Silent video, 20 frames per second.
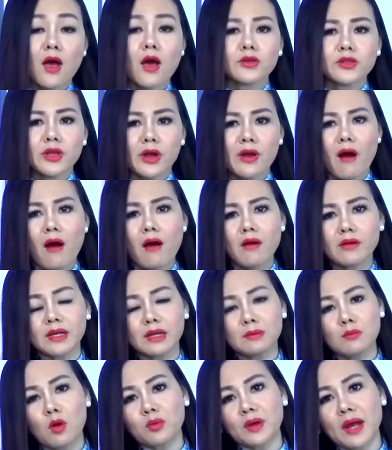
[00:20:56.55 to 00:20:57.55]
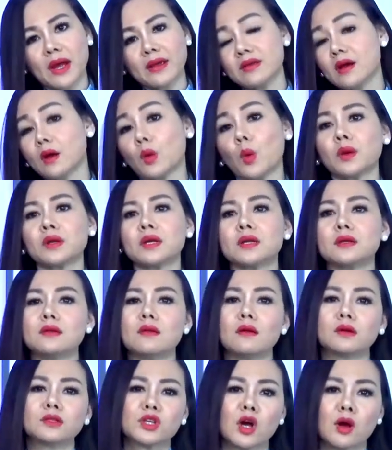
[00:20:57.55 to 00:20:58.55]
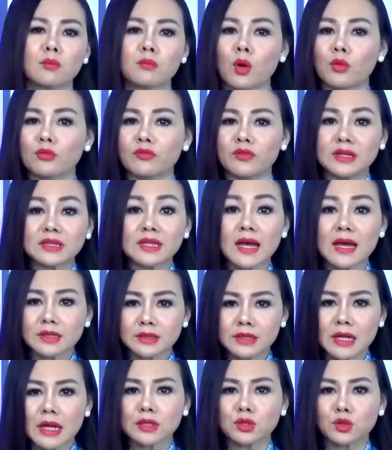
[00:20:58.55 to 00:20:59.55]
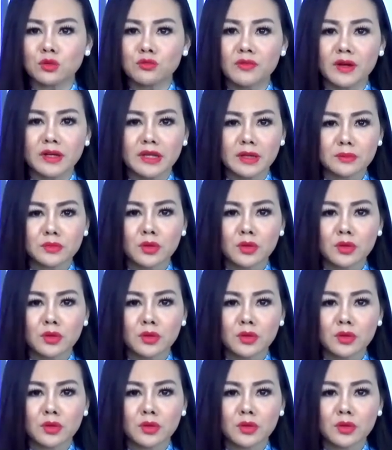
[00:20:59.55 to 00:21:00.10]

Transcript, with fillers: Do đó, khi một cá nhân quyết định lựa chọn một vị thế rẻ rúng và khiêm